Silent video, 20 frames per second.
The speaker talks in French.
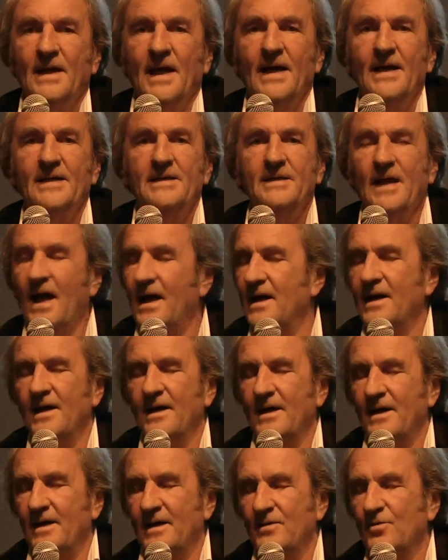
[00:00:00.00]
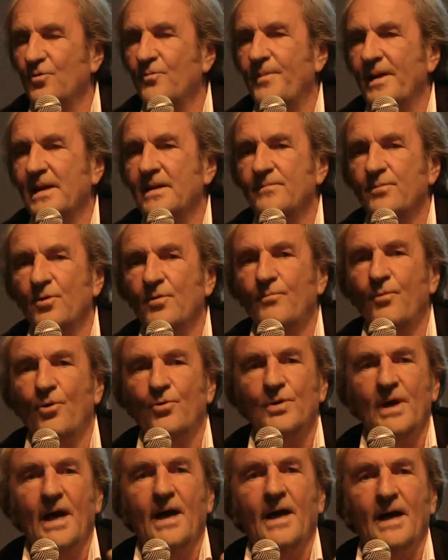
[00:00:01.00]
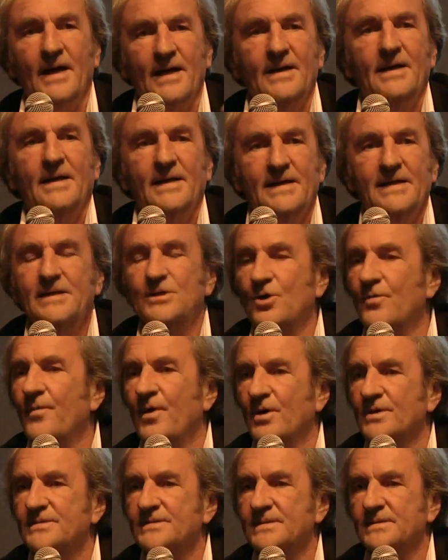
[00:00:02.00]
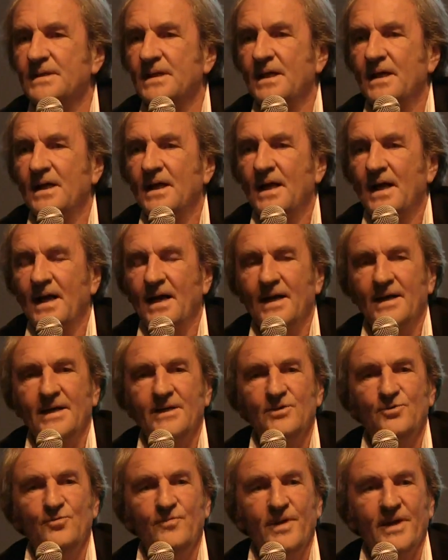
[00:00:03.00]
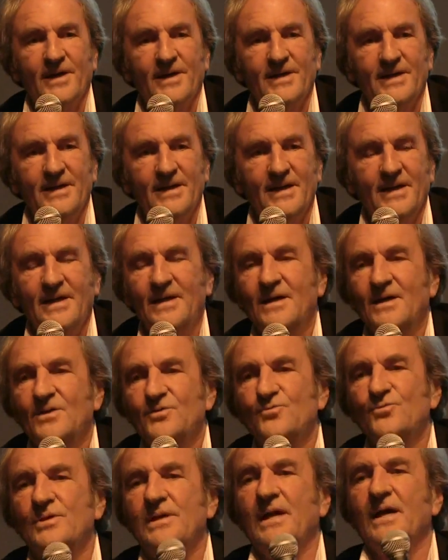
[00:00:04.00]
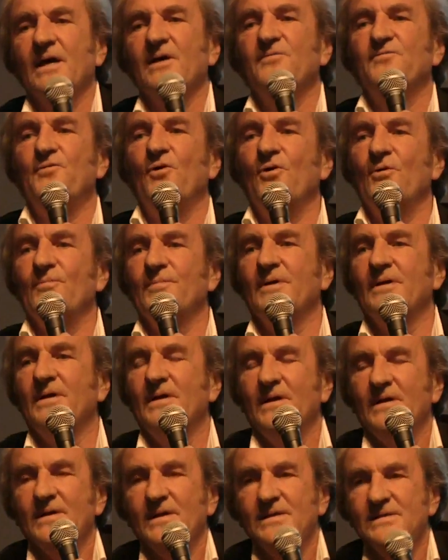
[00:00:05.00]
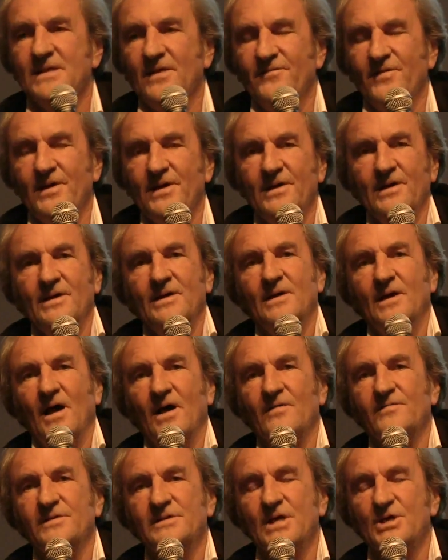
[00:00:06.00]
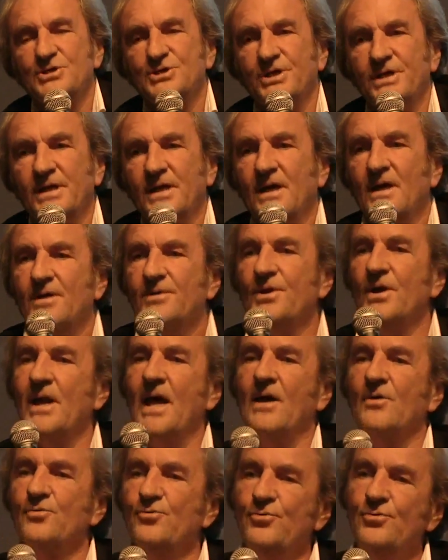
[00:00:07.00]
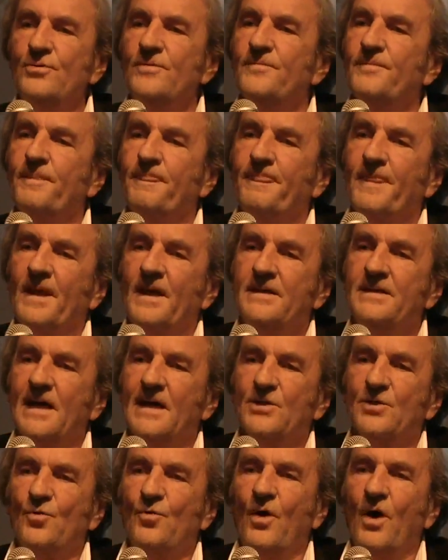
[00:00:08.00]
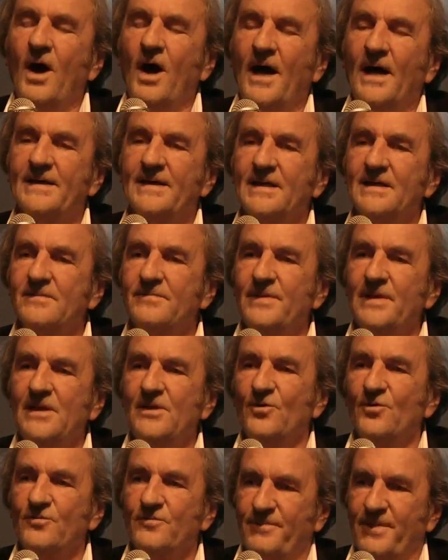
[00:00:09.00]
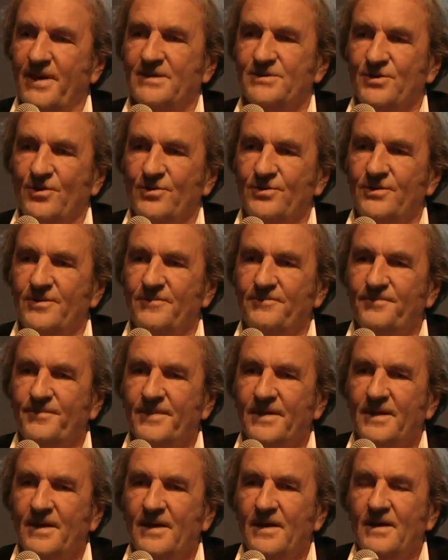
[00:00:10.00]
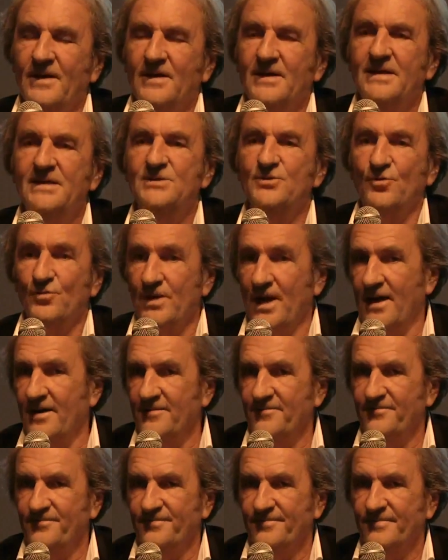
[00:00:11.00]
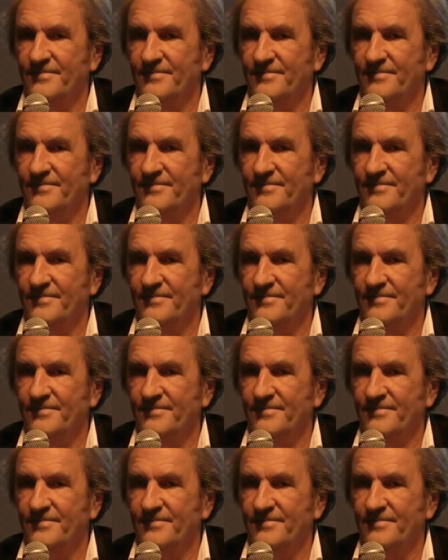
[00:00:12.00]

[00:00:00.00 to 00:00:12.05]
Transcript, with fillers: là, au Palais Bourbon. Là, il commence à énumérer toutes les réformes qu'ils avaient envisagées. Dans la rue, il y a 3 à 4 millions de personnes qui sont là,